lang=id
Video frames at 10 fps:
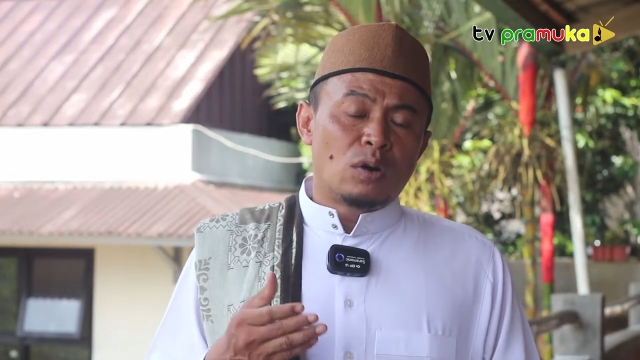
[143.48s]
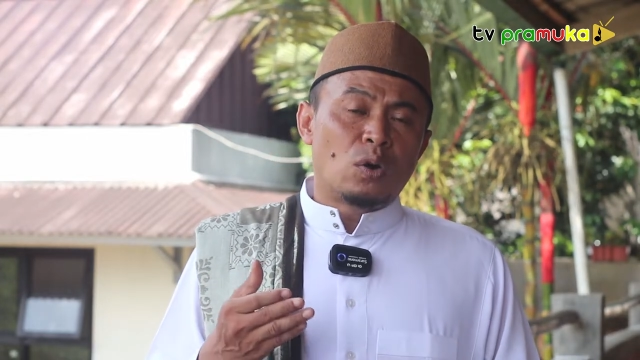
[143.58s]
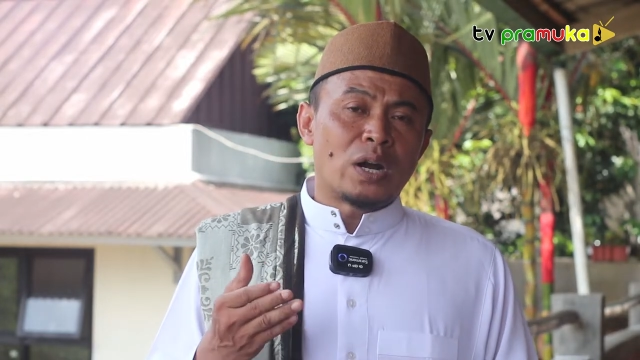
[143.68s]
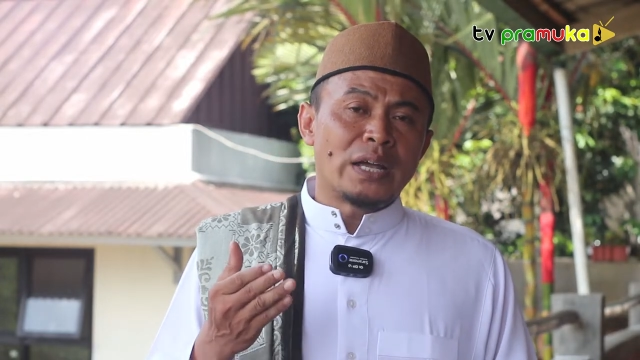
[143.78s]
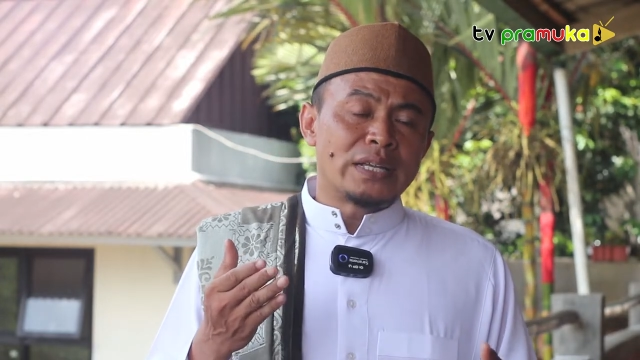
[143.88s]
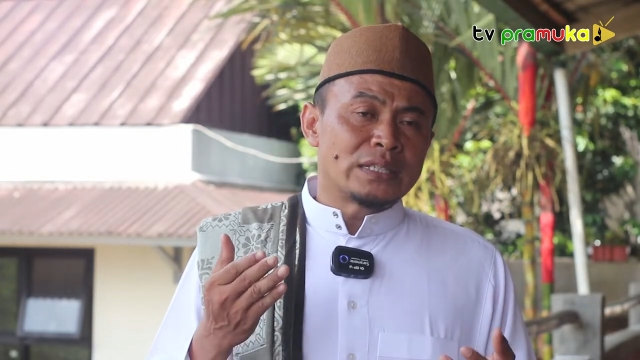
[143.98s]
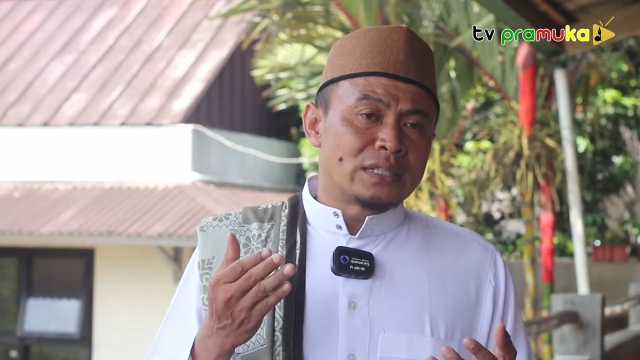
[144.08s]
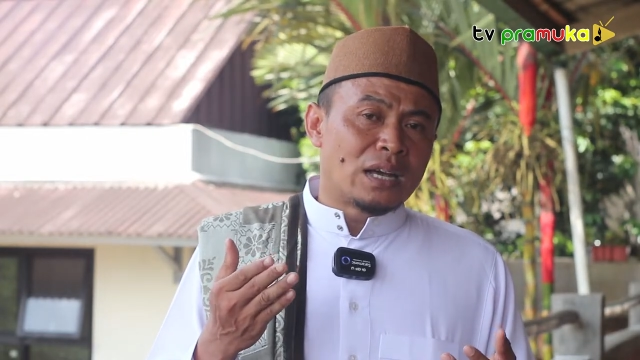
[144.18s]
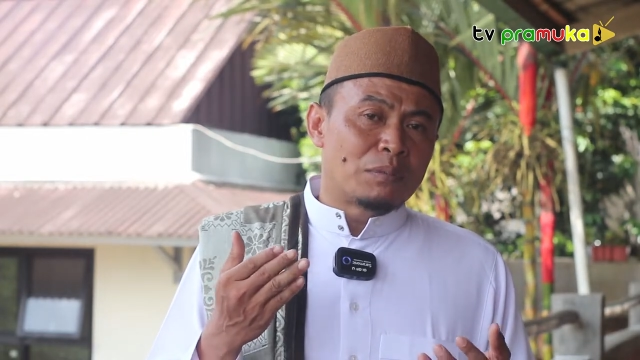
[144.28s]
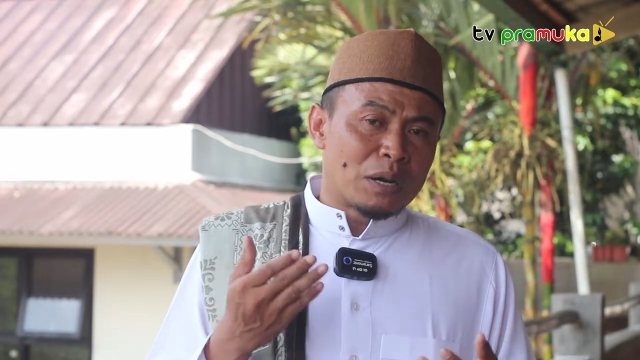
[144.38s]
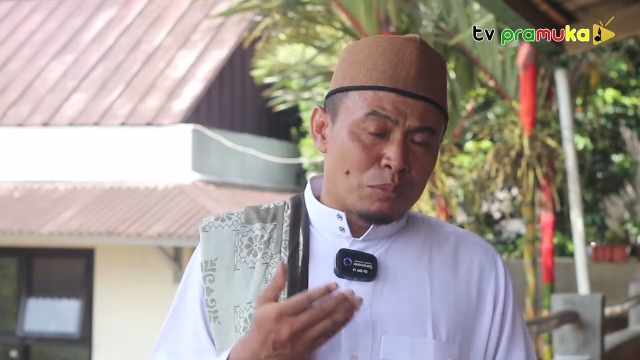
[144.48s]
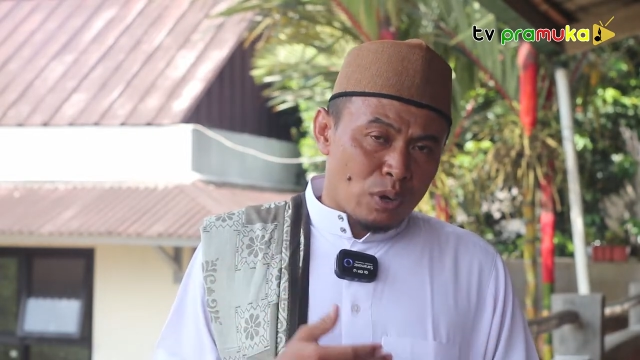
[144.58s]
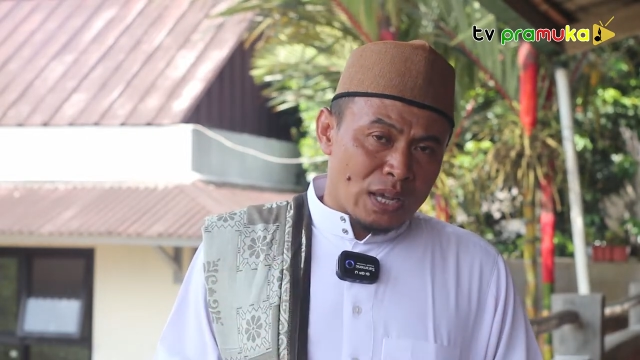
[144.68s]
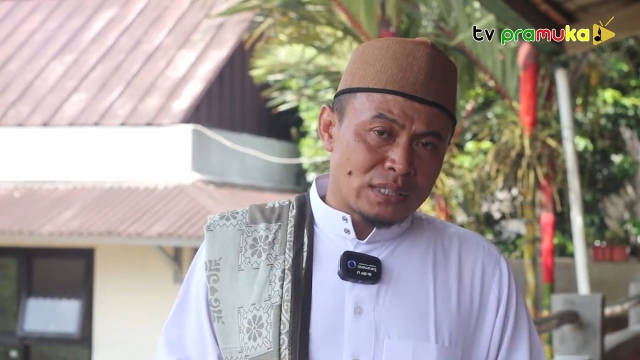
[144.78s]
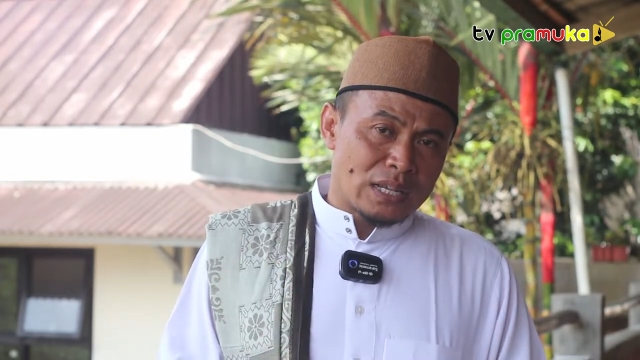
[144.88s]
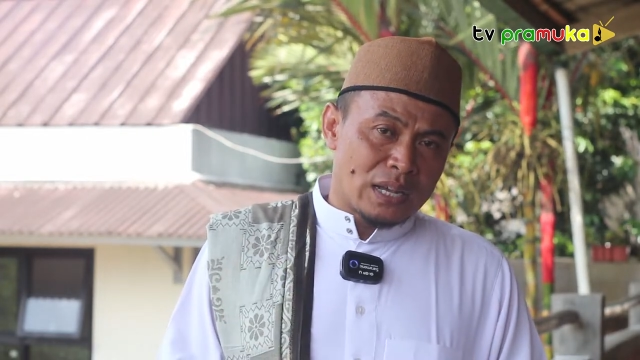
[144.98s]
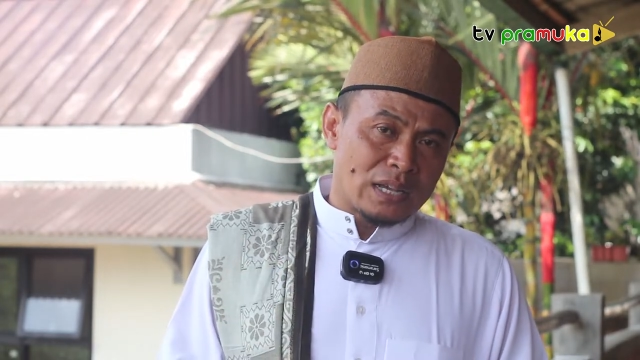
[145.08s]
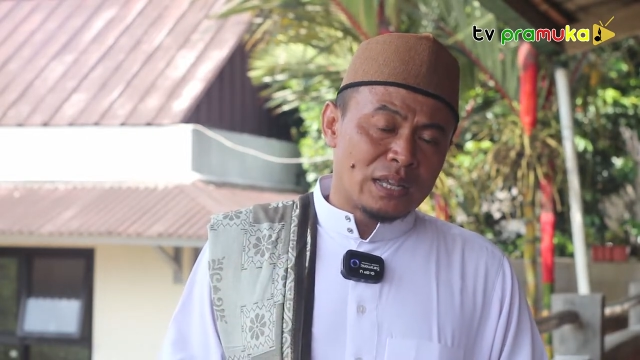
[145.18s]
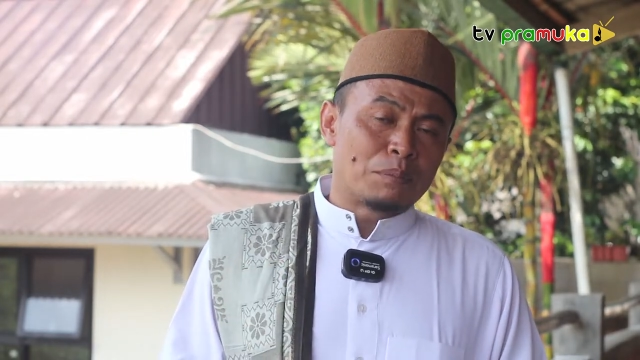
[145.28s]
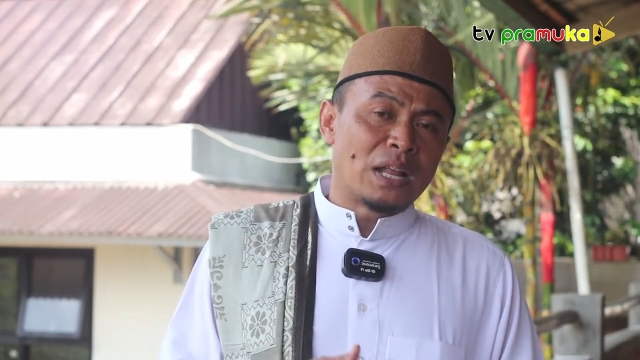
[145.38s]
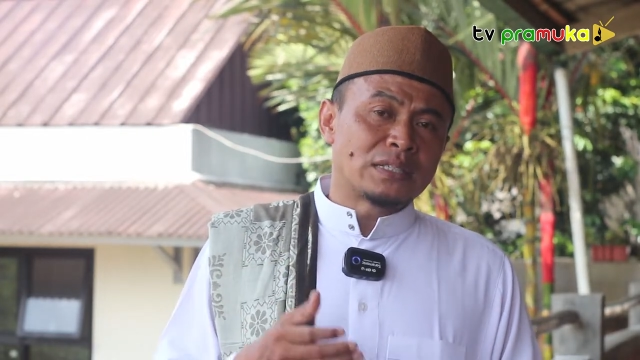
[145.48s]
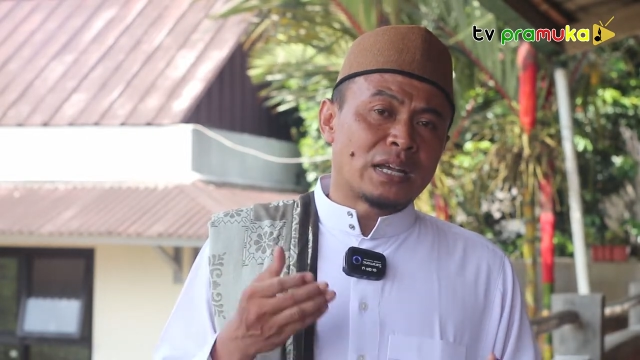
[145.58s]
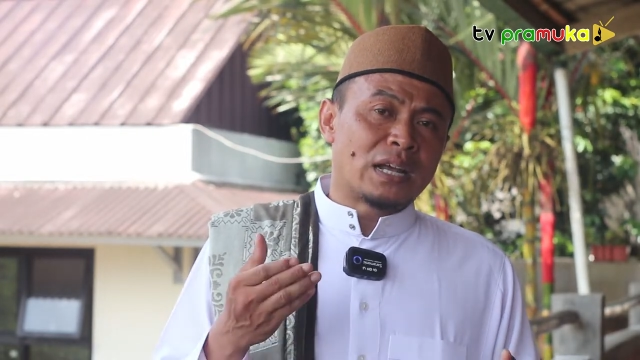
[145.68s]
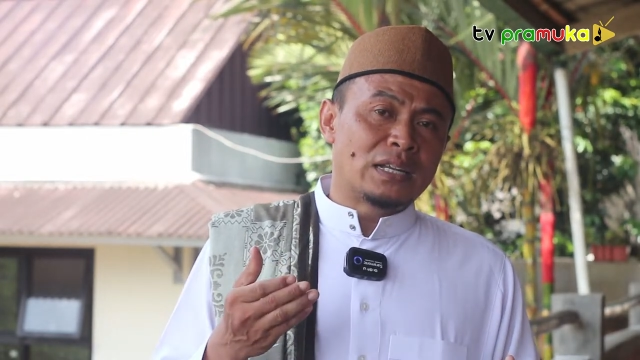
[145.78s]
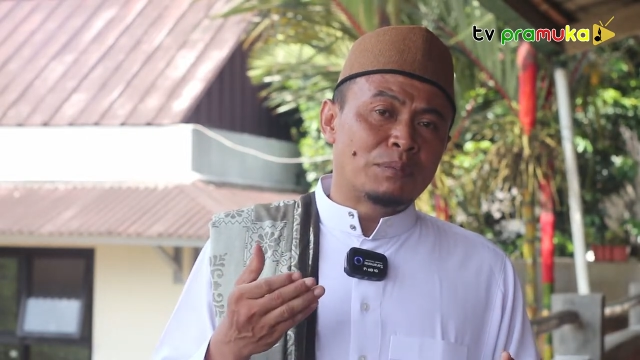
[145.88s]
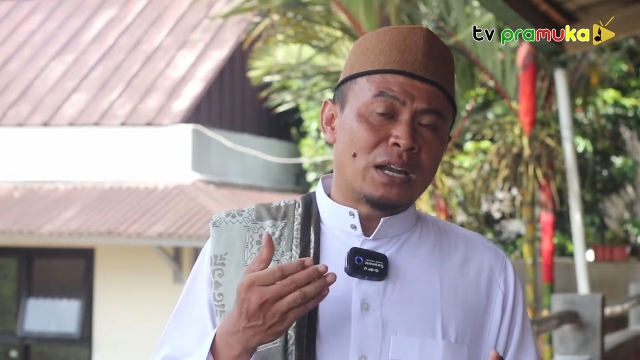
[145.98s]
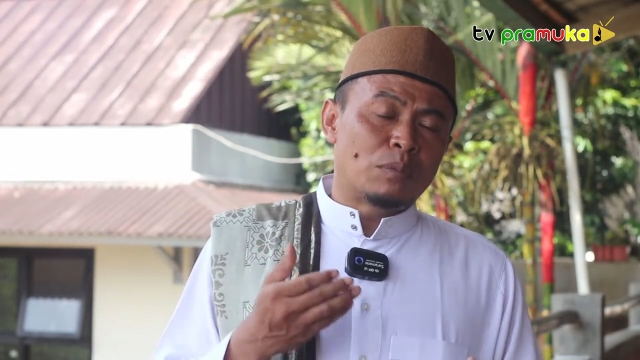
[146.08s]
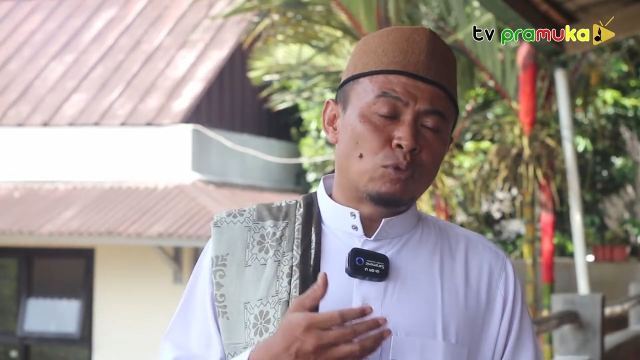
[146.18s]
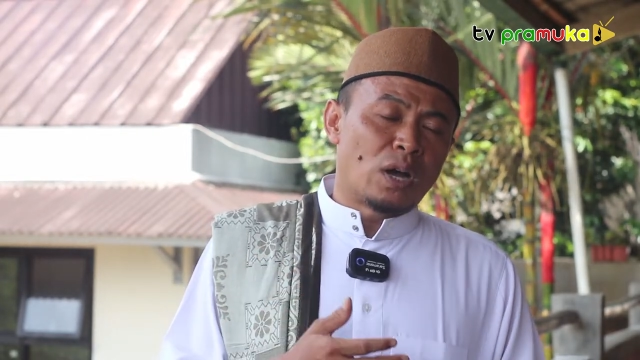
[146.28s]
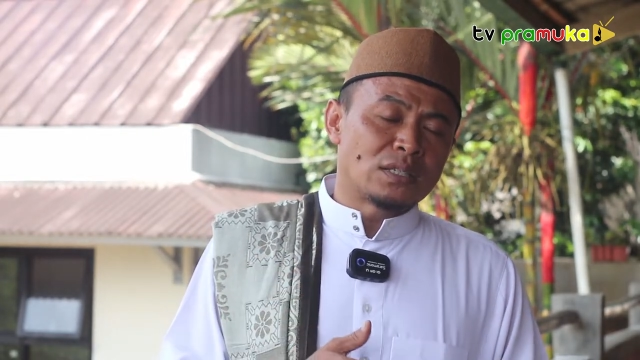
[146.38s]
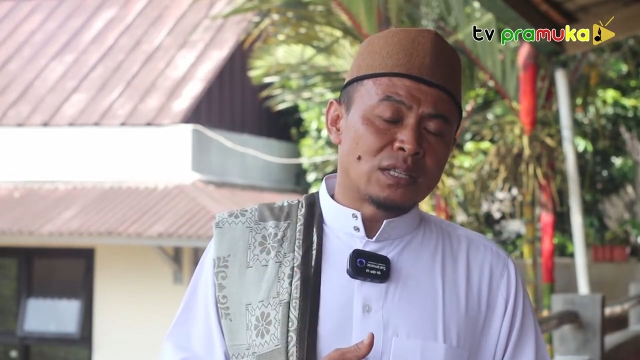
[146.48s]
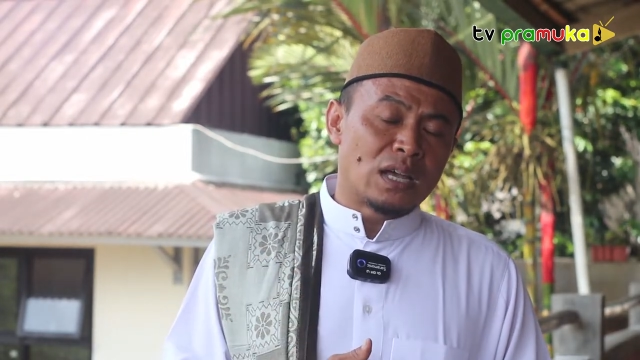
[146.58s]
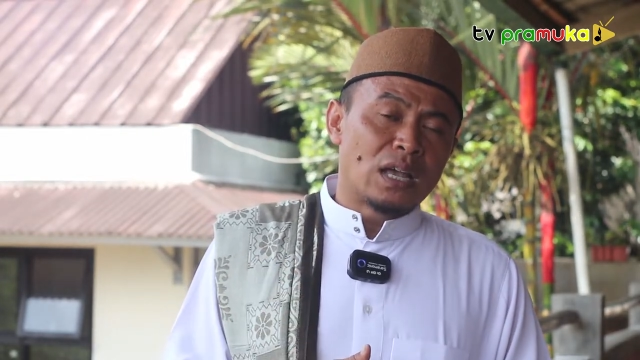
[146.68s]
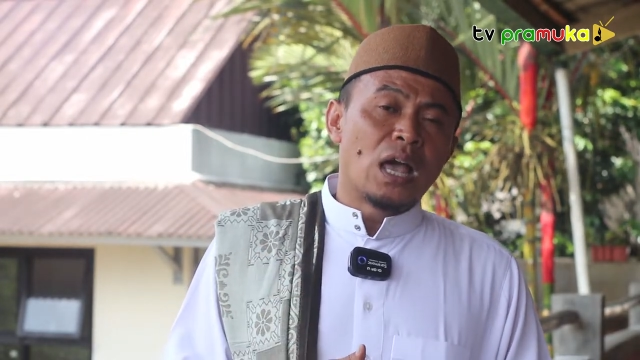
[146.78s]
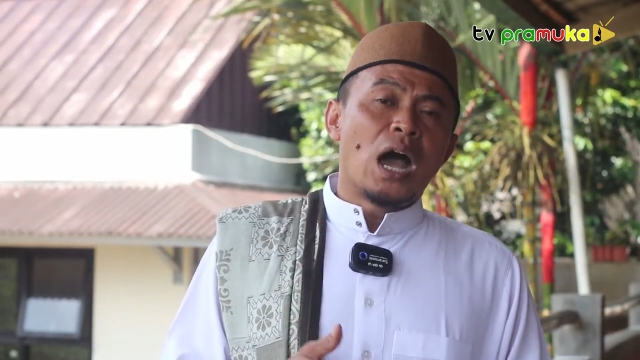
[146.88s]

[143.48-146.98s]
Orang yang sedang berpuasa, yang melaksanakan ibadah puasa,